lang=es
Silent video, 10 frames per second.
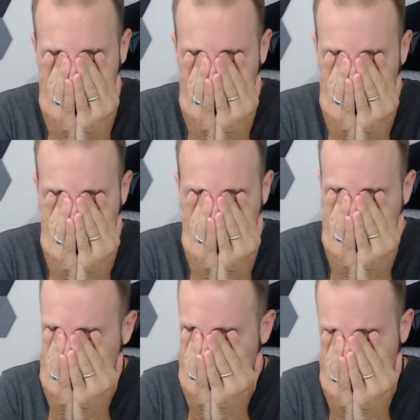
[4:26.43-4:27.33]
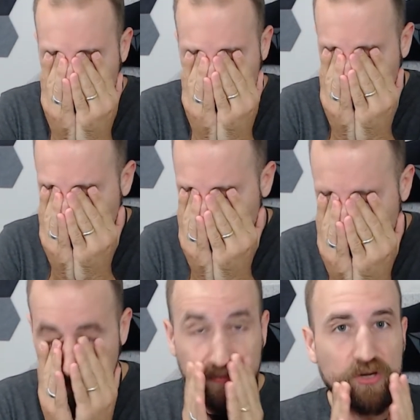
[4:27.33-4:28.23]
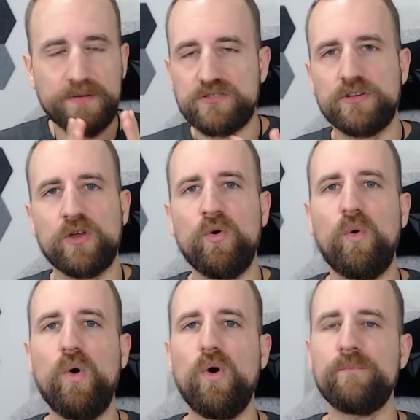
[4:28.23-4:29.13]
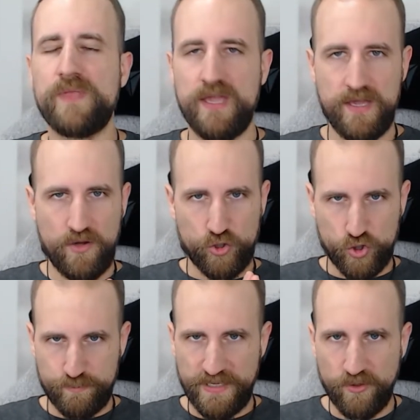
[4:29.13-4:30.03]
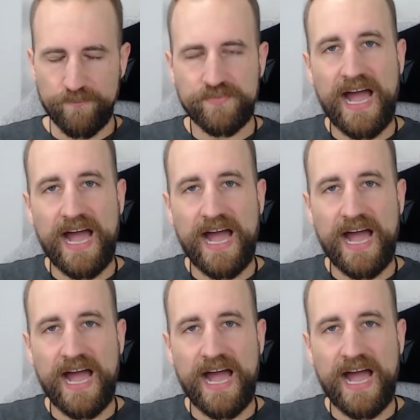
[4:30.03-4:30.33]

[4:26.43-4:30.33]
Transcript: Horrible, horrible, horrible, horrible. El peor que he visto en ningún juego. Os lo explico.